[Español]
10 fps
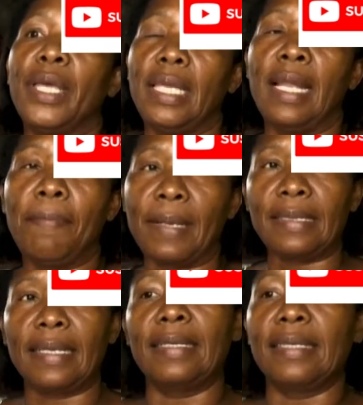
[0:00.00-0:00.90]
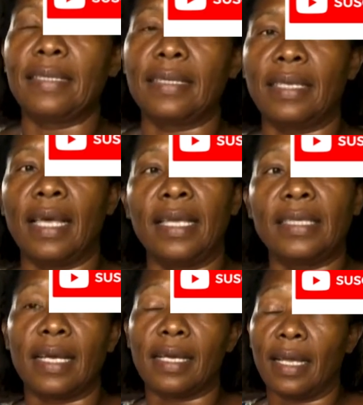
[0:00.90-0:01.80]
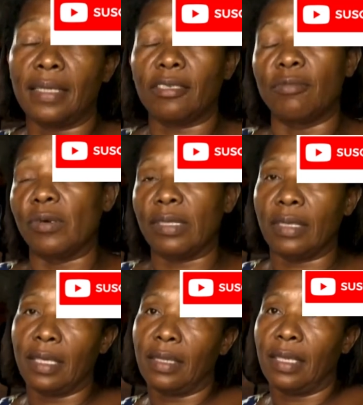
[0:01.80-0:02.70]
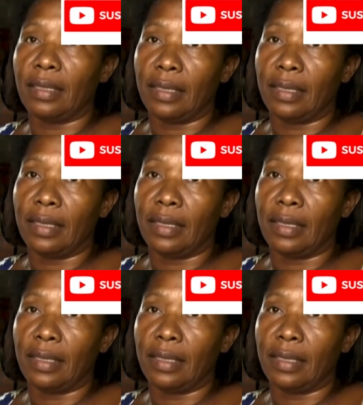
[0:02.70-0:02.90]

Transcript: venir a pasar necesidades acá es como bastante